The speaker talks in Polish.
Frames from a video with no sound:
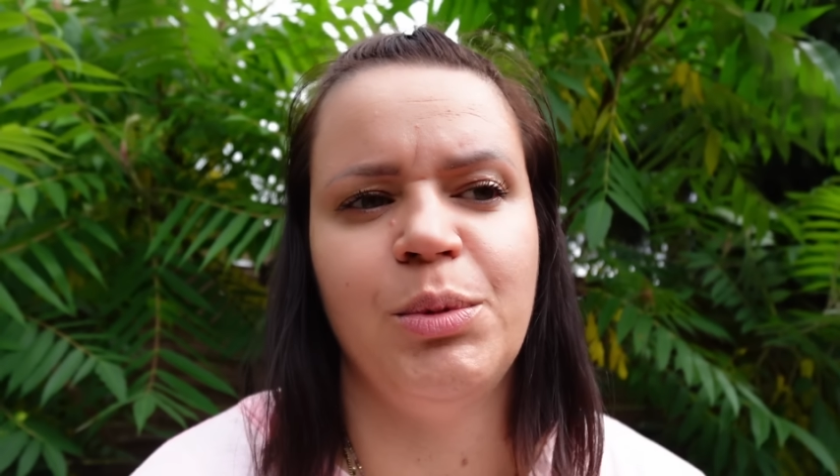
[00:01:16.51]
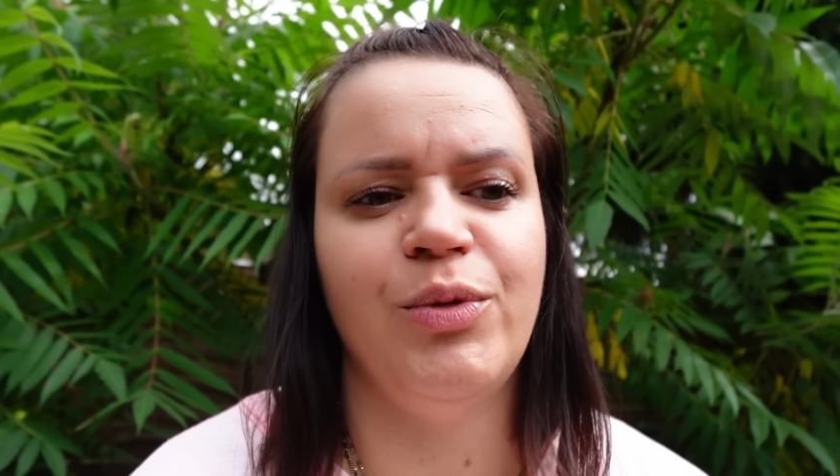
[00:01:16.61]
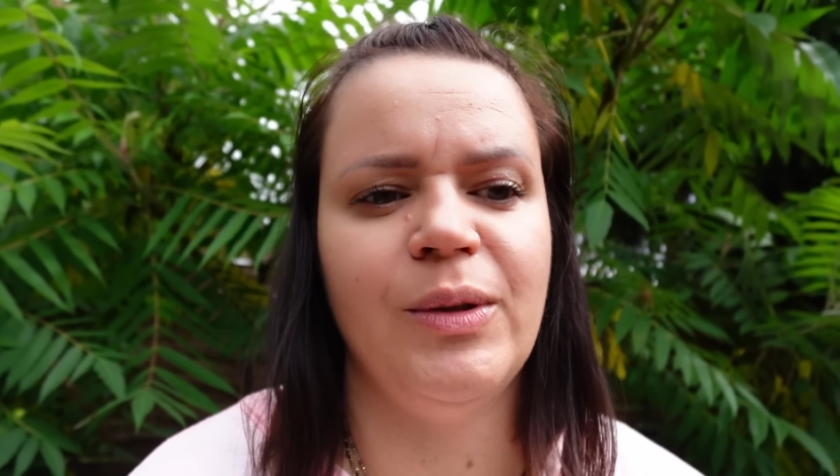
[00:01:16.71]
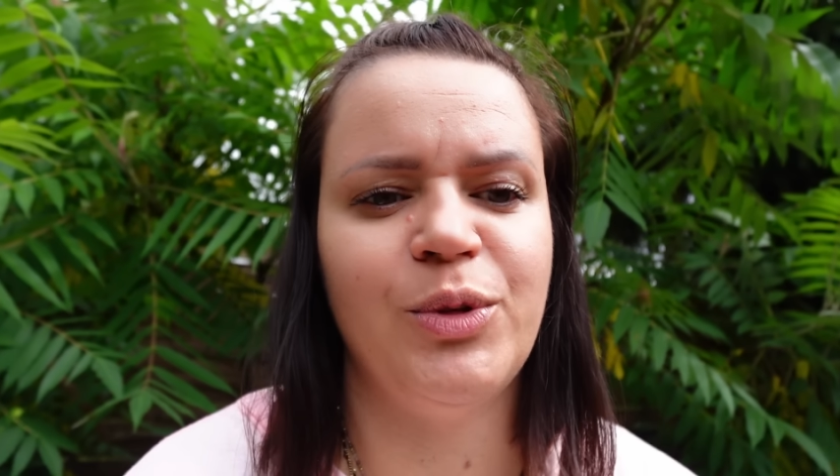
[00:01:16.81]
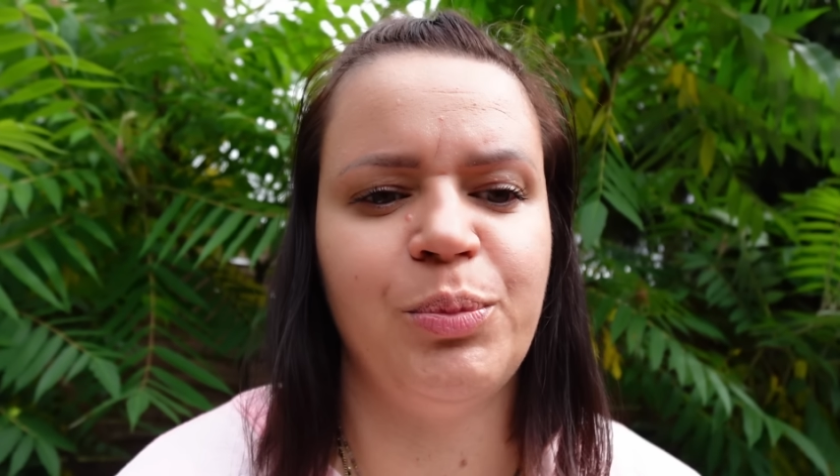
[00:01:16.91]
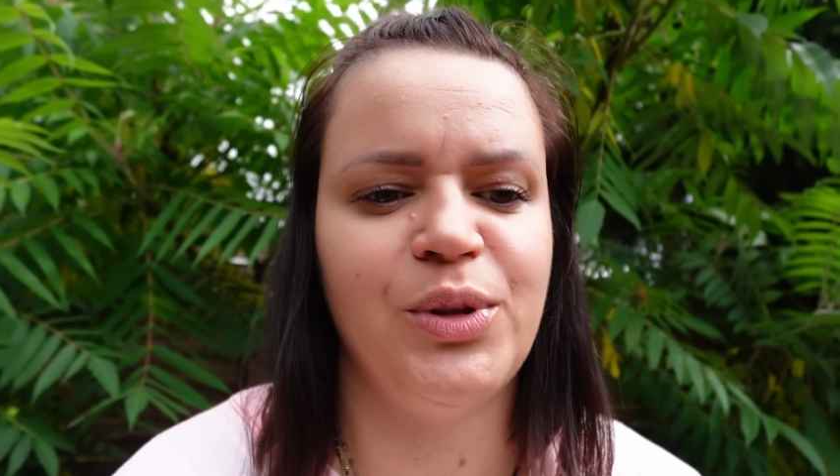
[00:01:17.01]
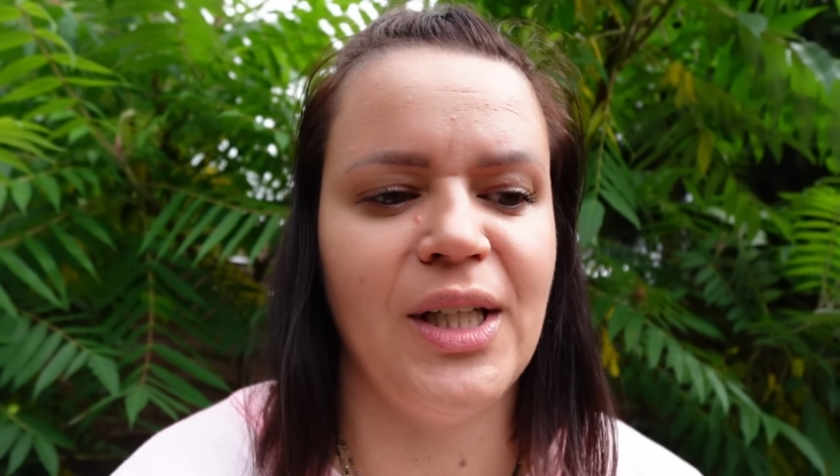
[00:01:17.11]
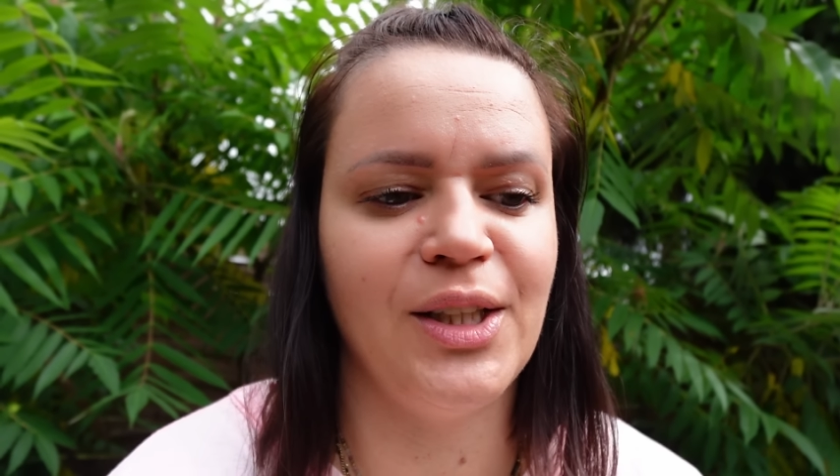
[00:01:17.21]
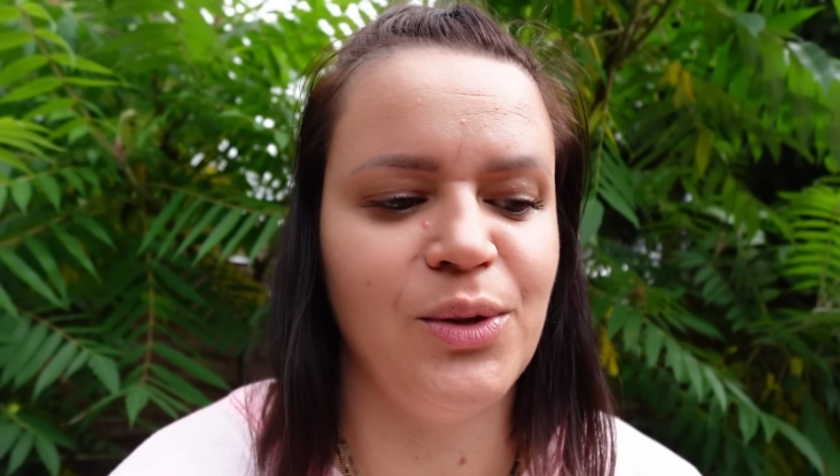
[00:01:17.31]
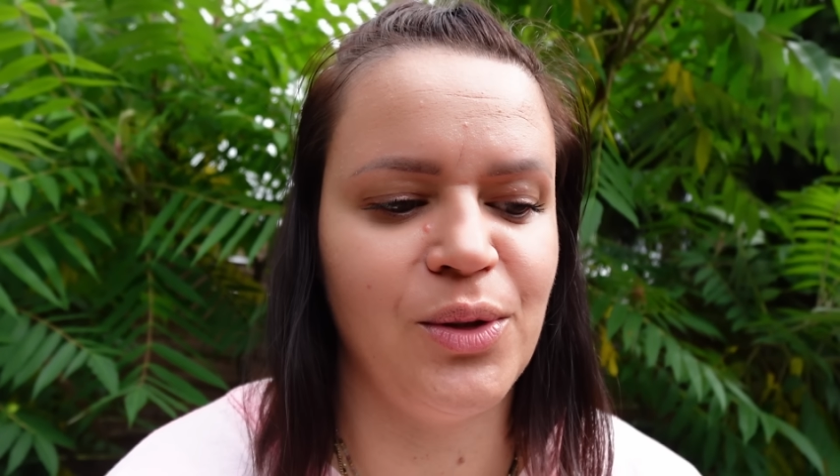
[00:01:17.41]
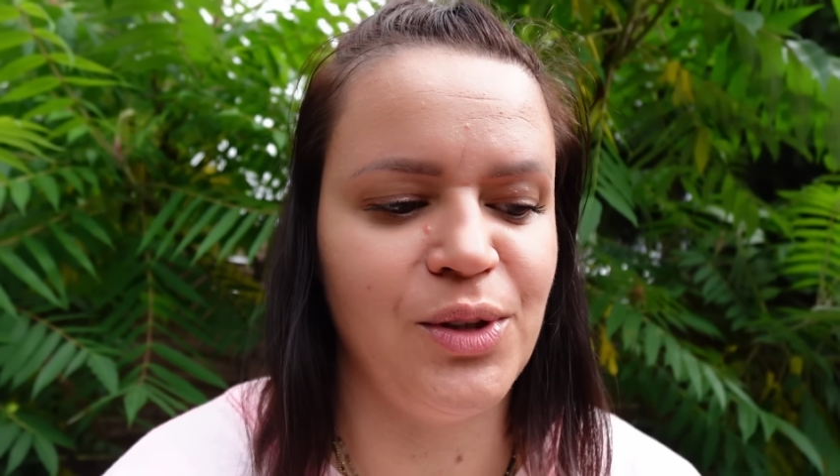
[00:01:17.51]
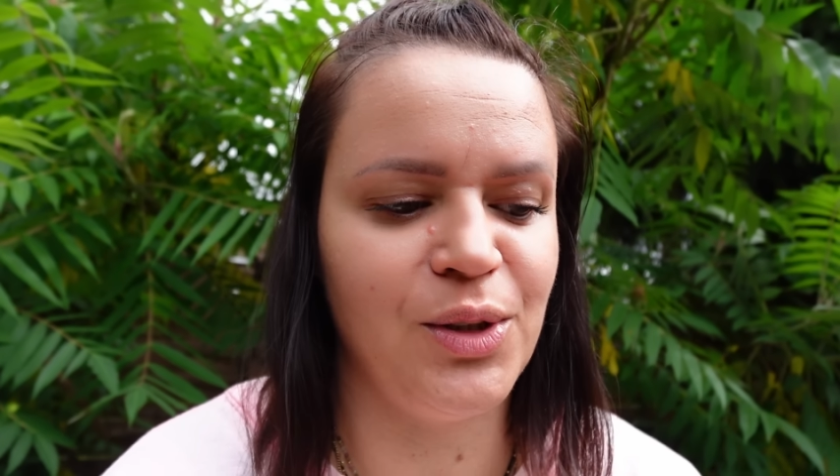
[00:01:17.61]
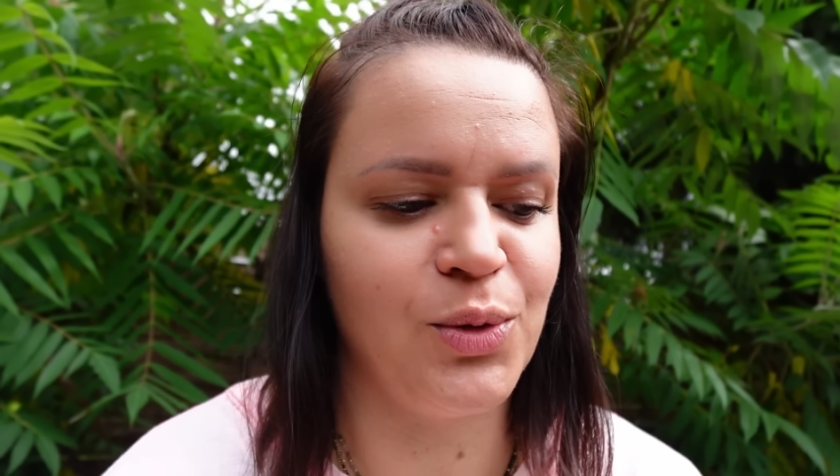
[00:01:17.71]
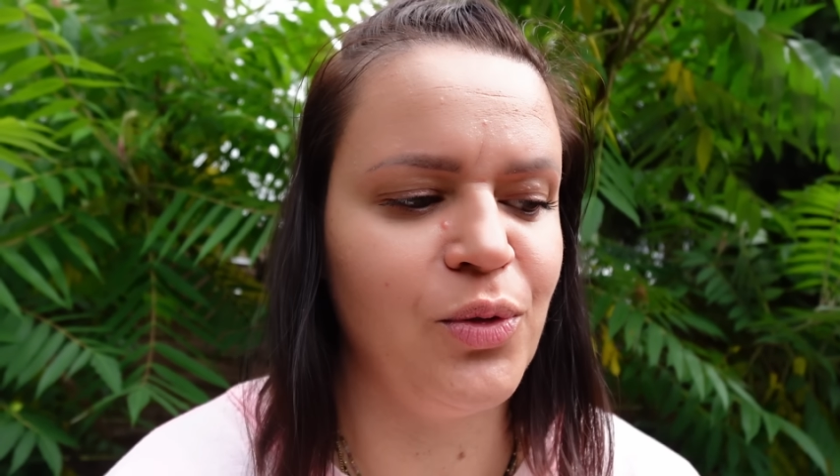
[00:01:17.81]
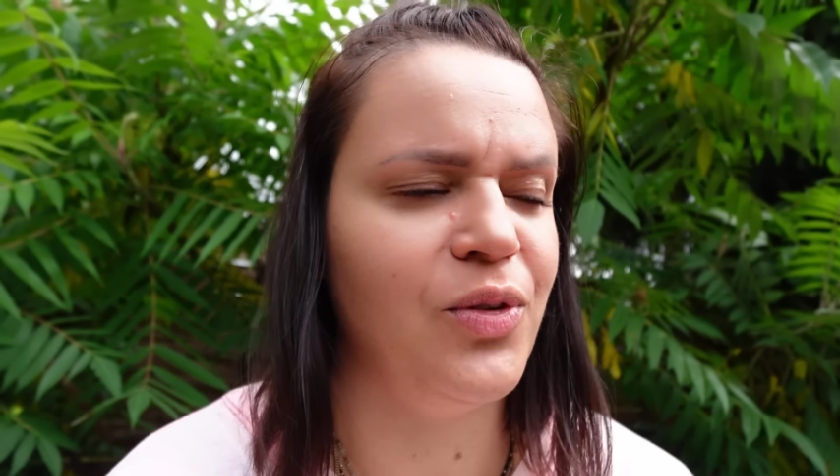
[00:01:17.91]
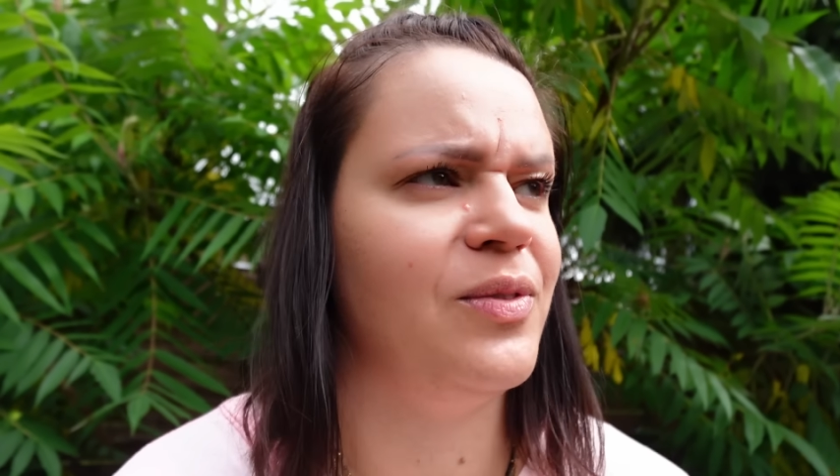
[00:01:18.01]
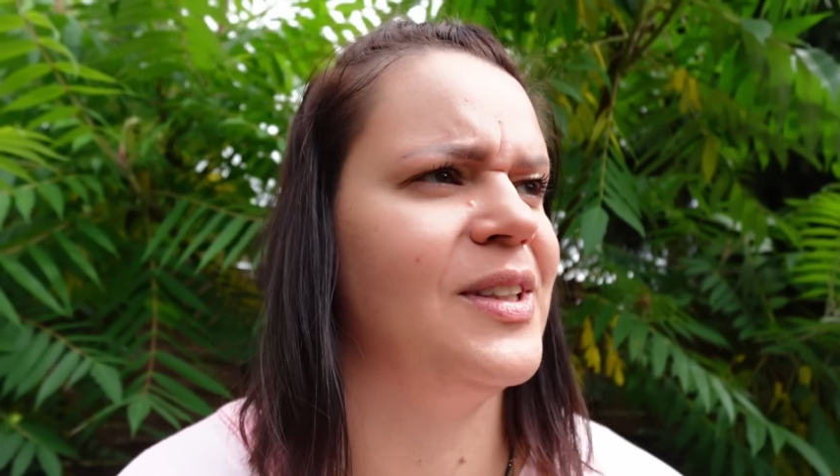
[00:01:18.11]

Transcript: żeby w lipcu przyjechać do rodziców.